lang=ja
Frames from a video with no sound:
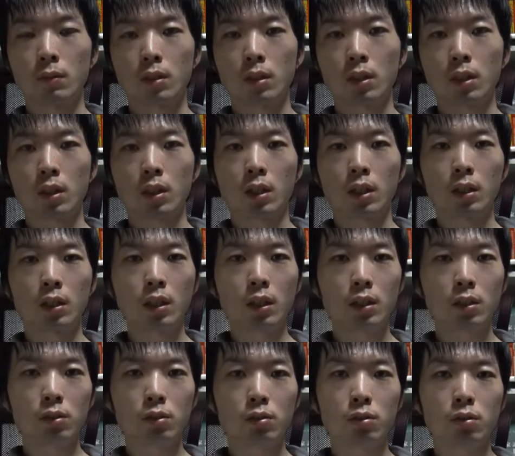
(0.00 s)
ただ
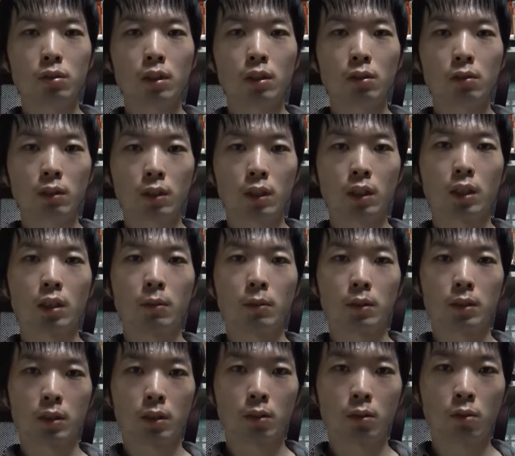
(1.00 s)
必ずそうなるとは限りま
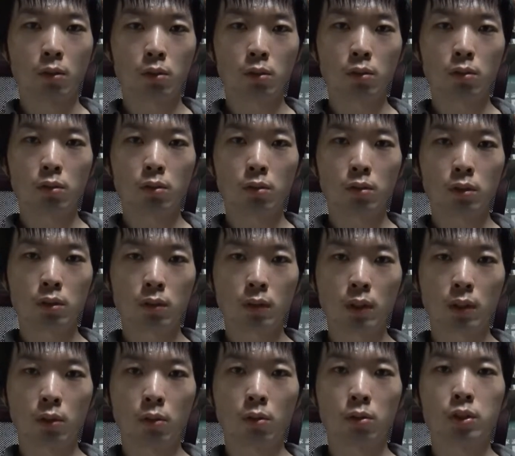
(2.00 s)
せんほとんどの人
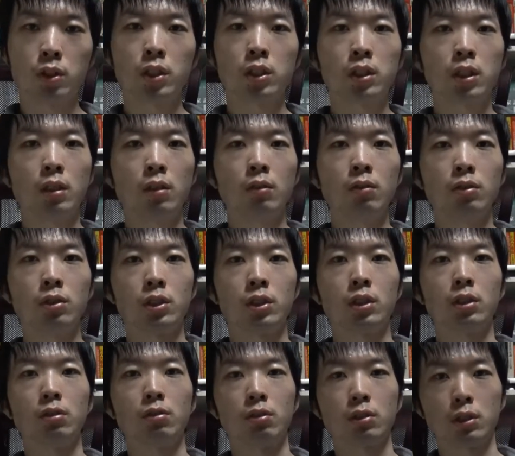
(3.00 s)
は星3を
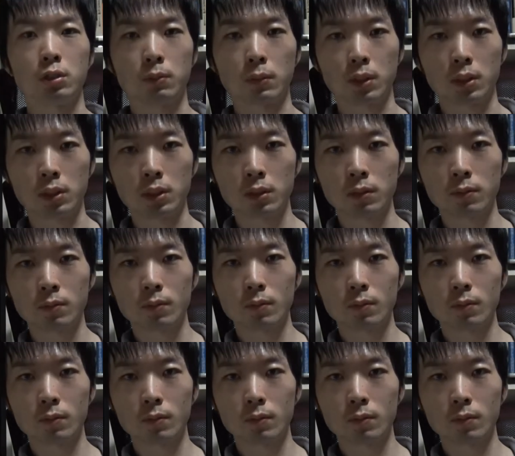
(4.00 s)
信用します